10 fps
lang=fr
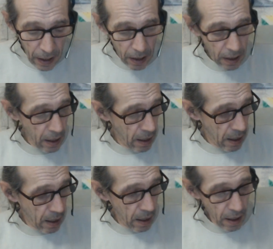
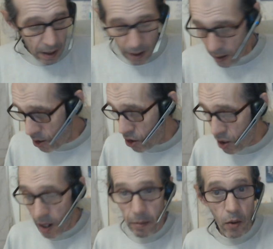Euh,
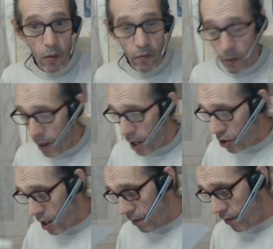déjà, Macron ne veut pas
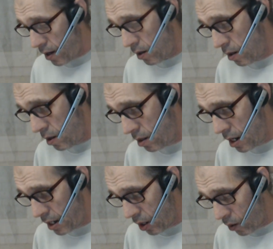lâcher l'affaire euh,
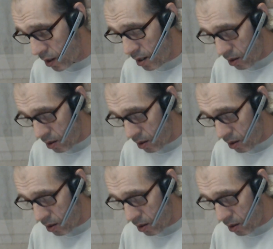des retraites,